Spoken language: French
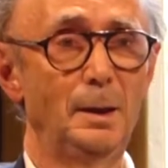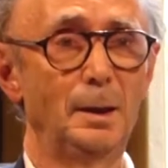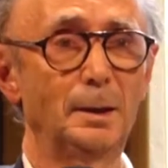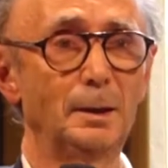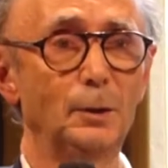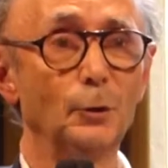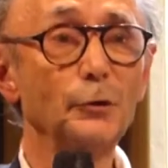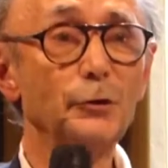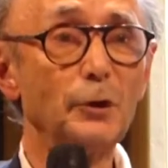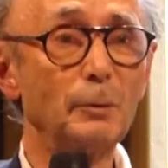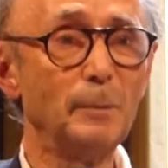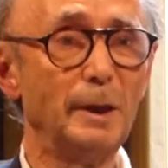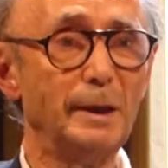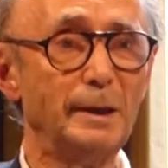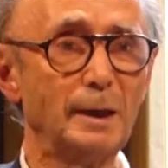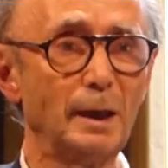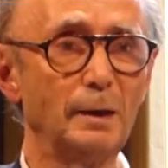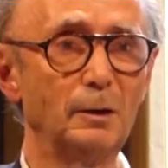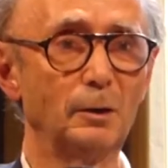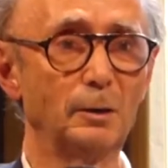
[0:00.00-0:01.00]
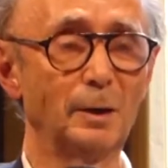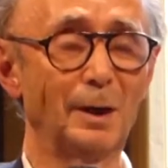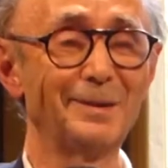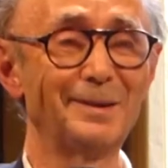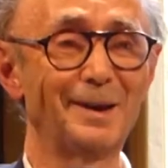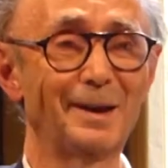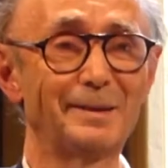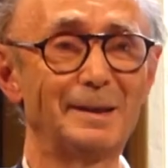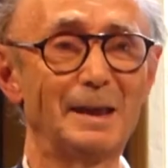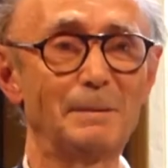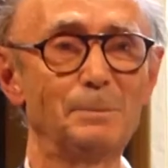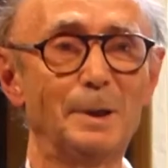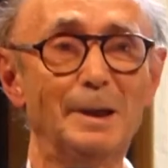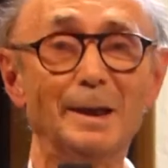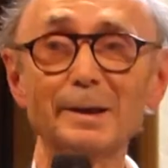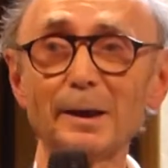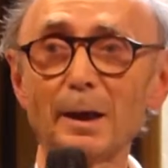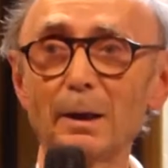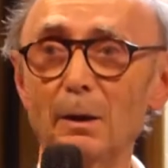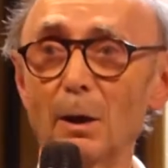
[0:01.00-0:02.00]
et qui non seulement écrit en langue antarctique, mais
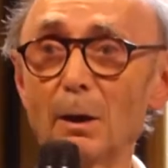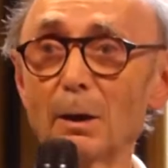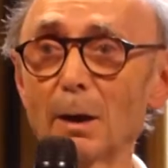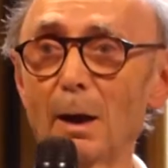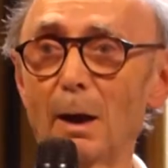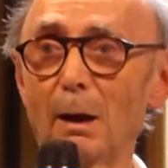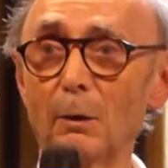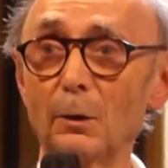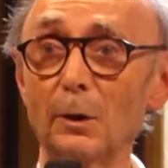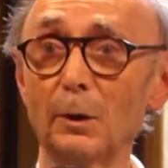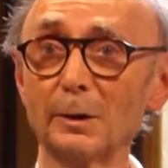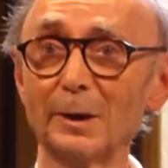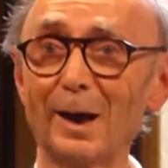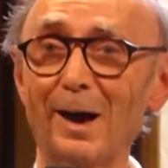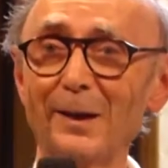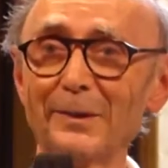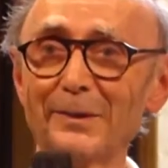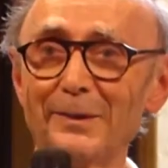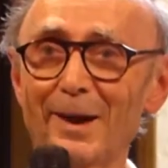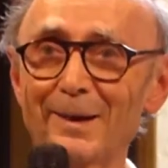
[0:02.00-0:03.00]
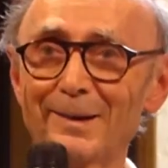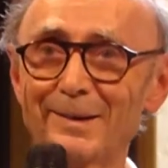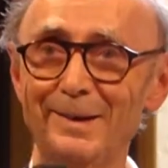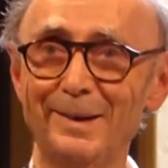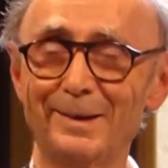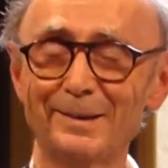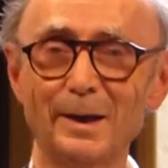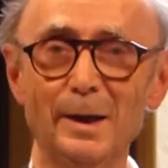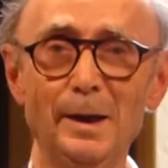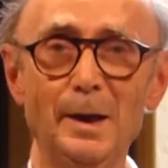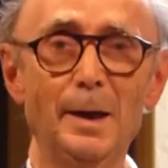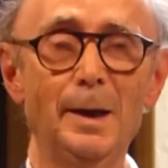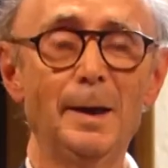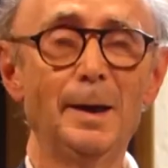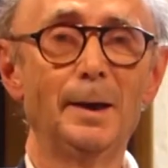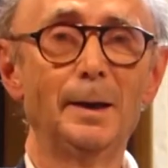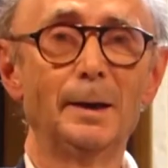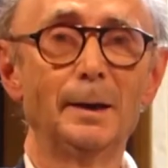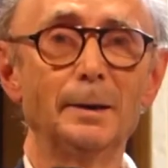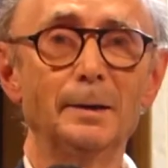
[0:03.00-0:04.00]
il écrit en langue antarctique
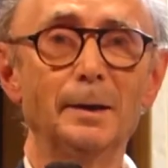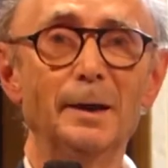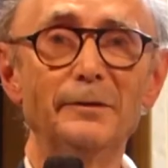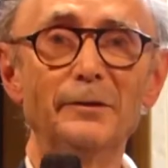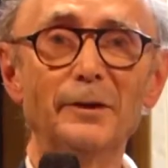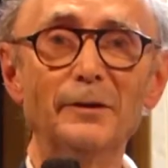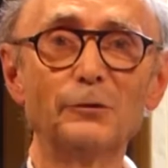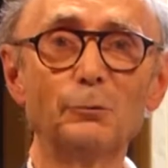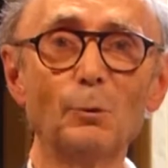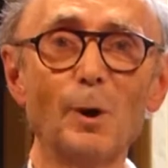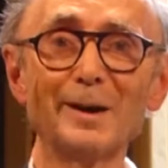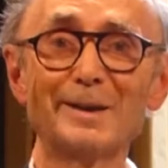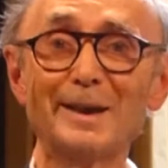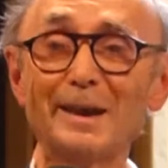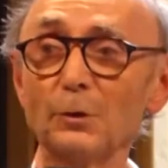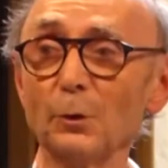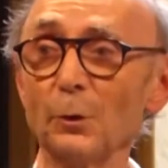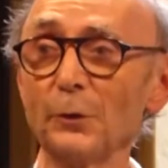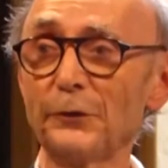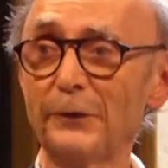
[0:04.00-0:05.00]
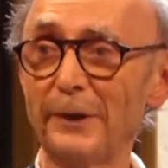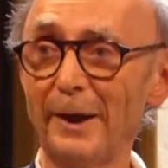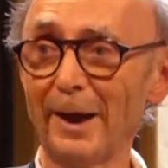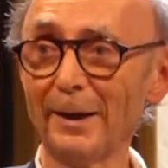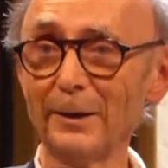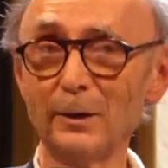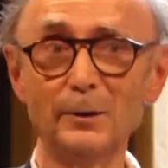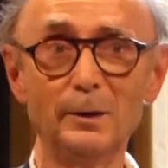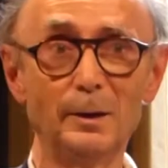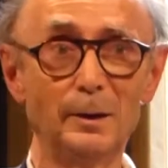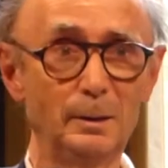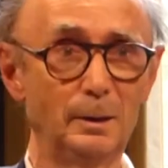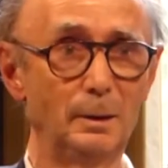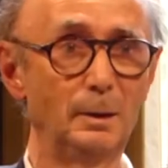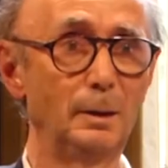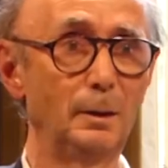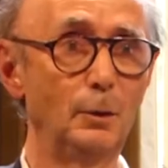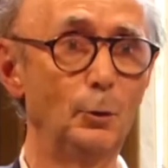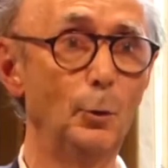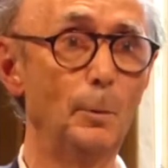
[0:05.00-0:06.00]
des histoires qui concernent
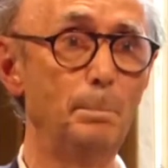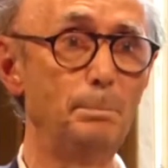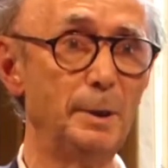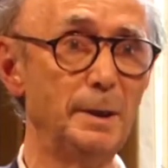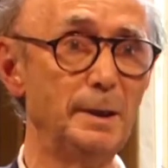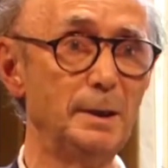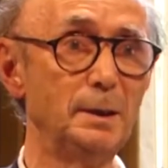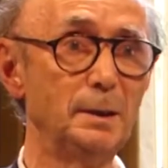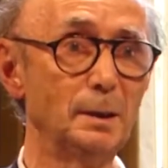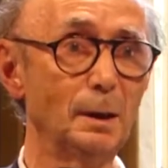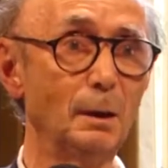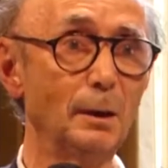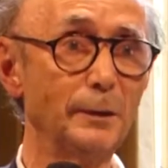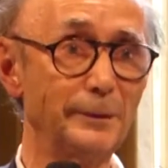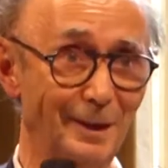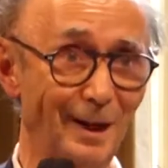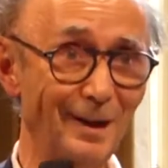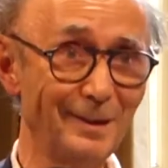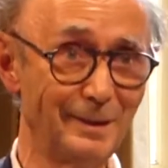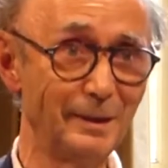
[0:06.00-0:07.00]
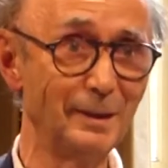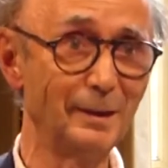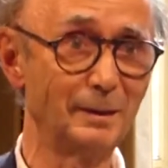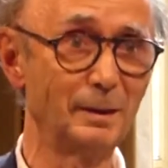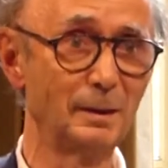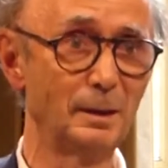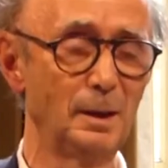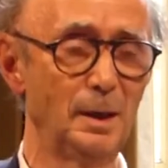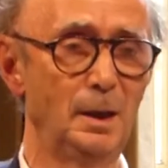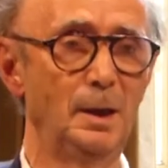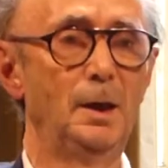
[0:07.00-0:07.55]
le pays antarctique.